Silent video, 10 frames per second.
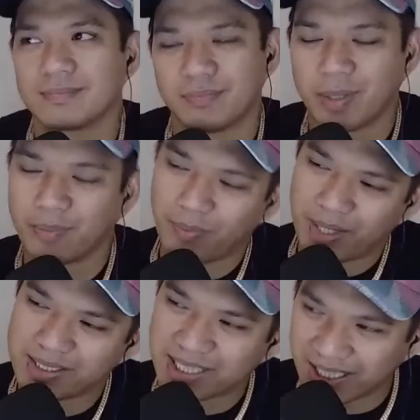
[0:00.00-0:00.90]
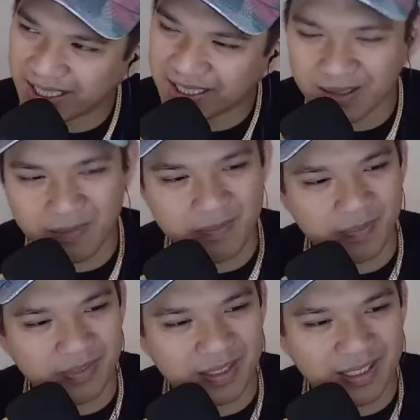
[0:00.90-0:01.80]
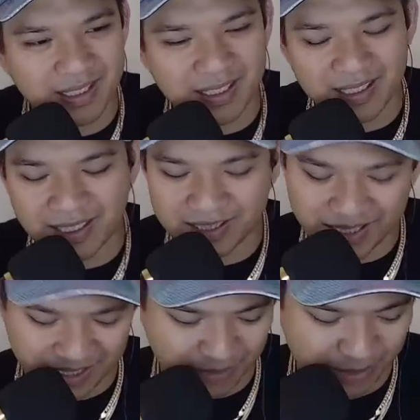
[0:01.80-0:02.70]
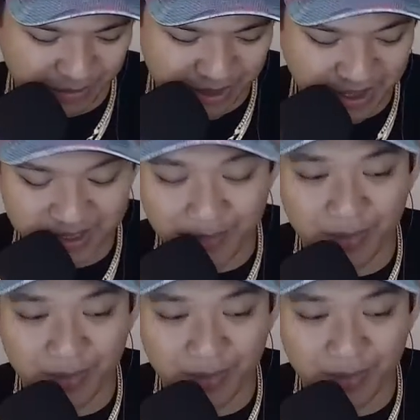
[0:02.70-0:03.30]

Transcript: pagpapansinin. Kasi alam naman natin,